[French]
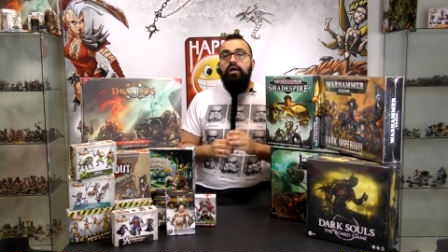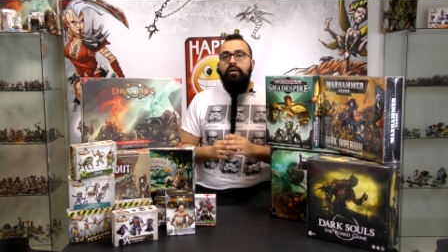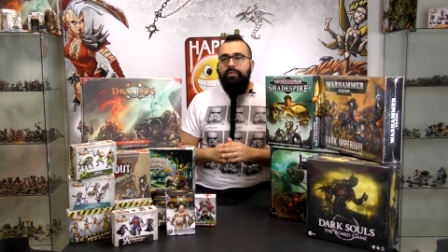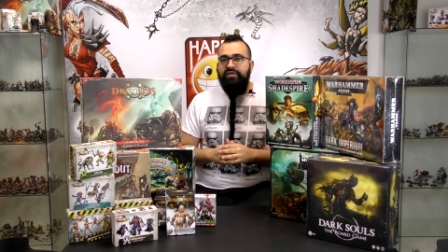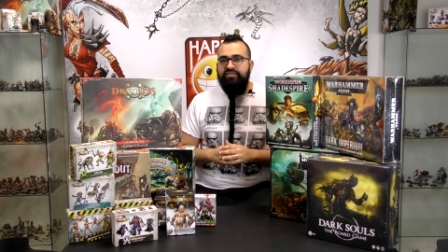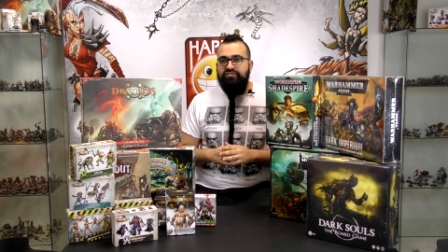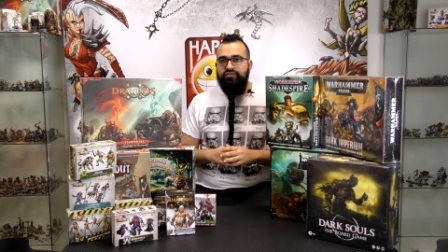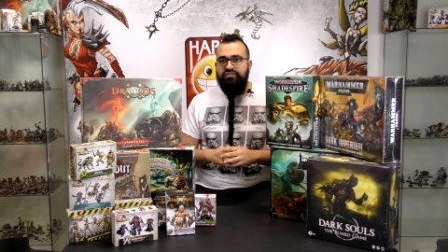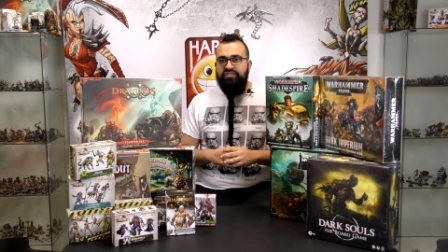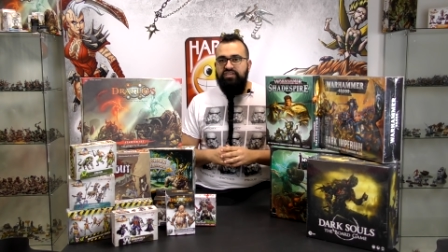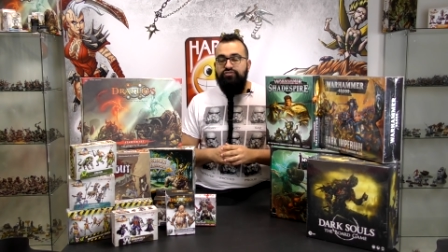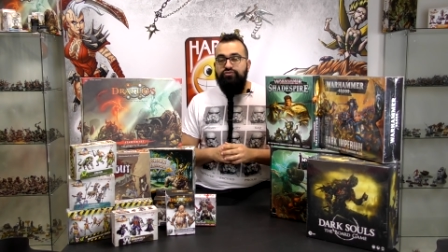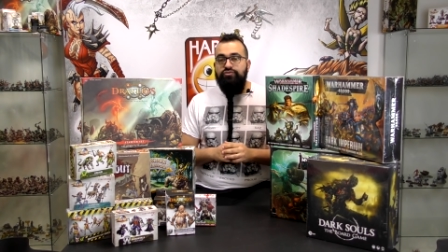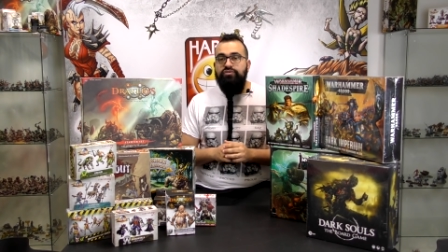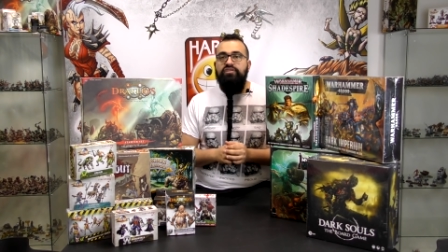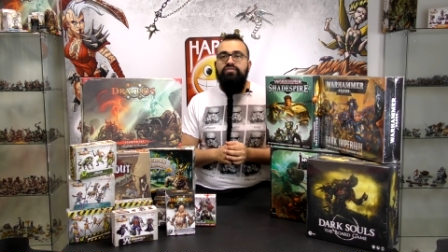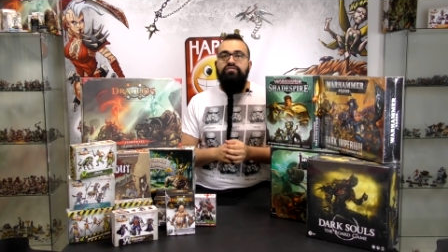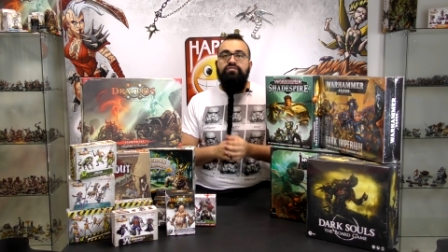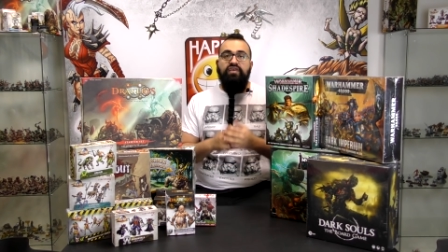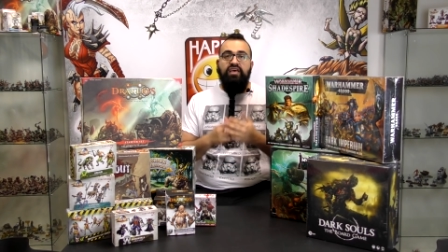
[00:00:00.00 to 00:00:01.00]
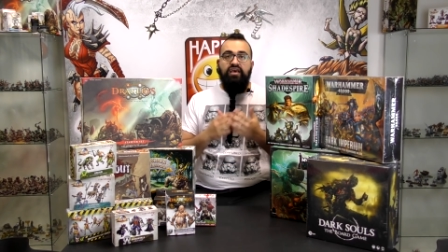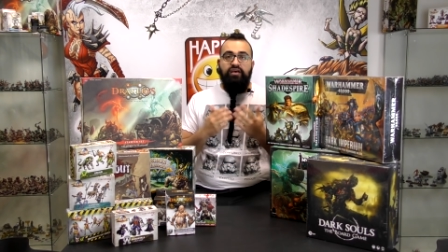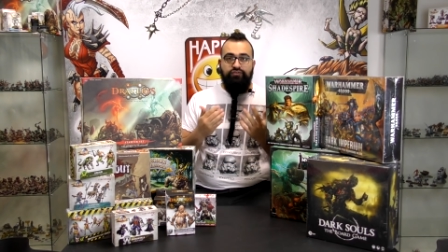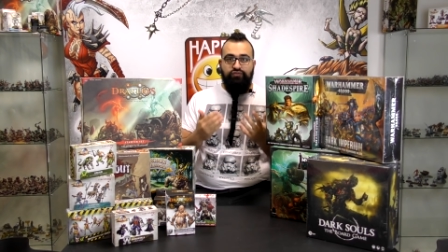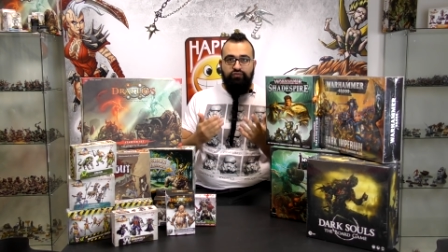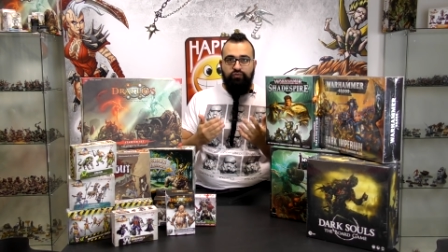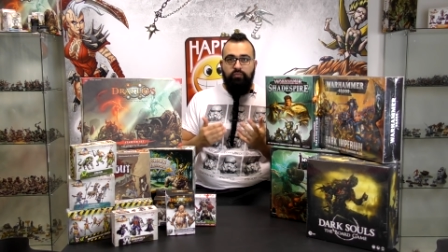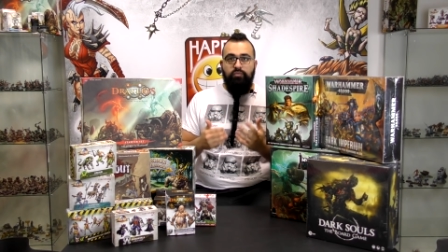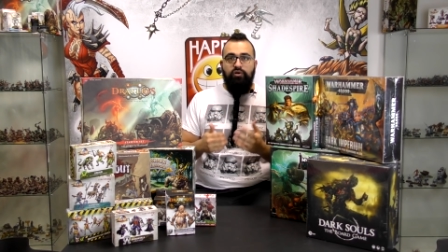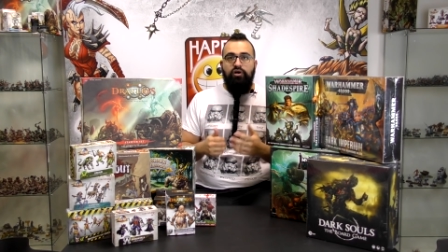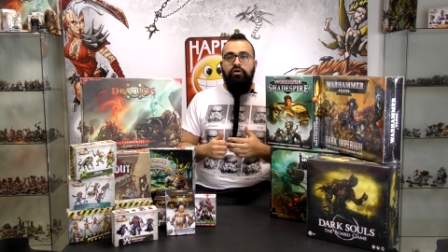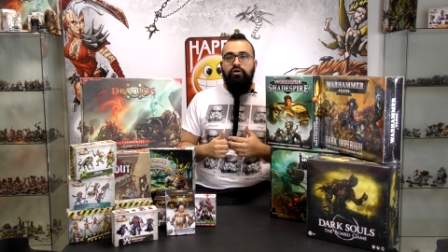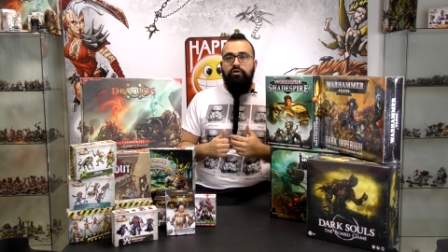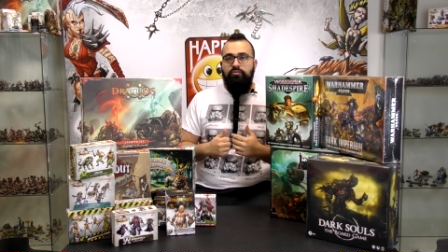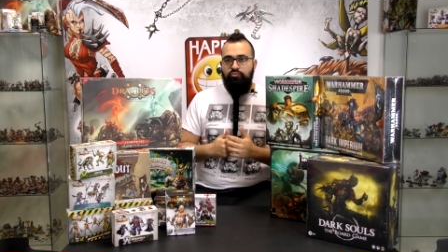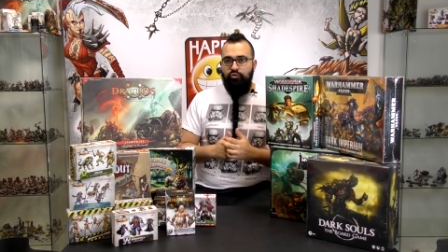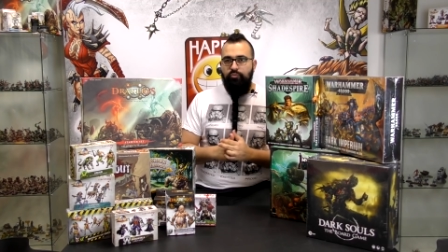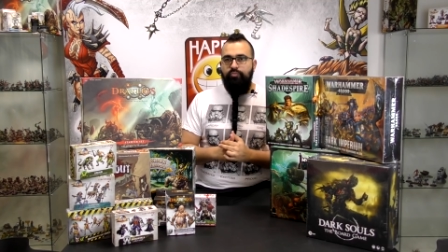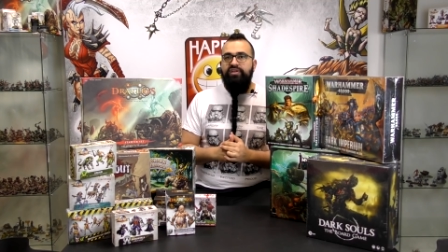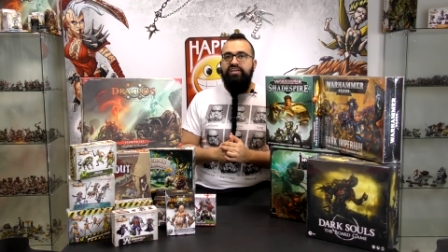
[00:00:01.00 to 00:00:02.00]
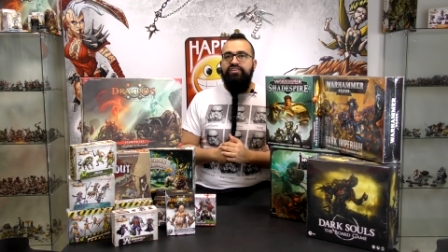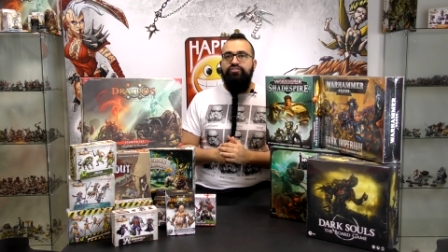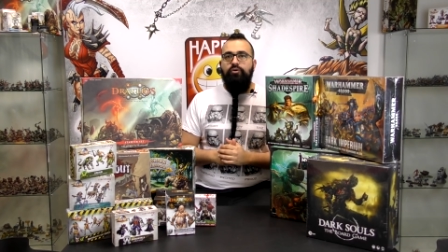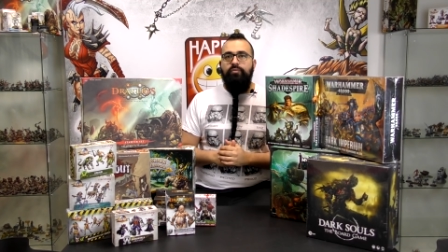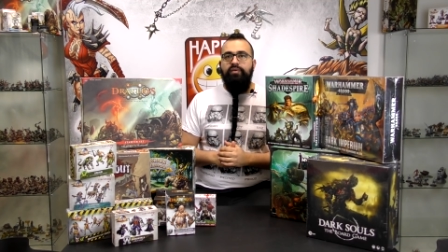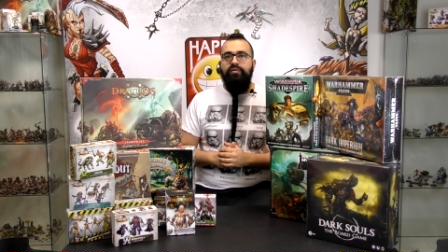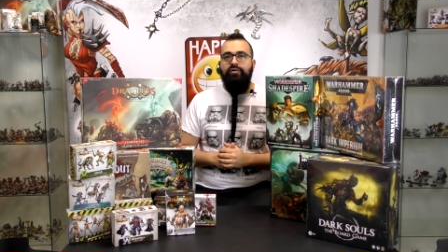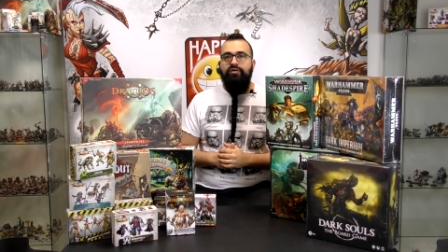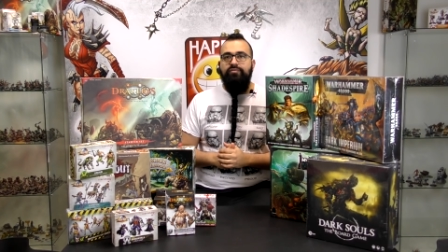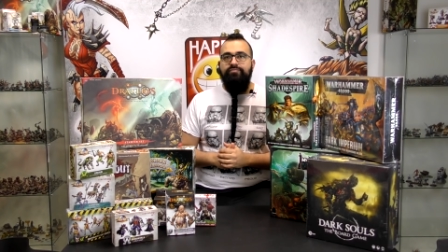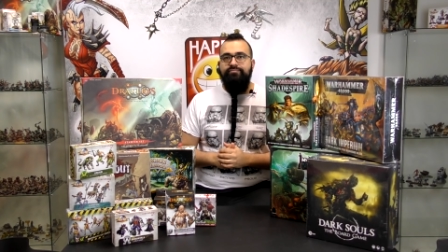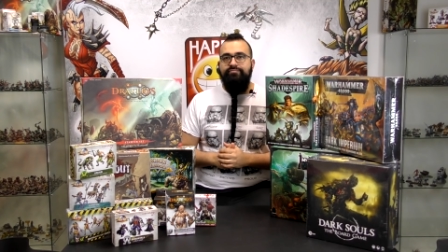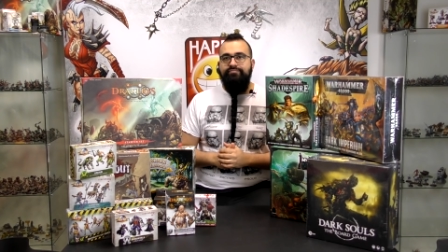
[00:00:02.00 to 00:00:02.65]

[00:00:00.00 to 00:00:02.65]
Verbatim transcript: parce que cet univers sombre me plaît énormément.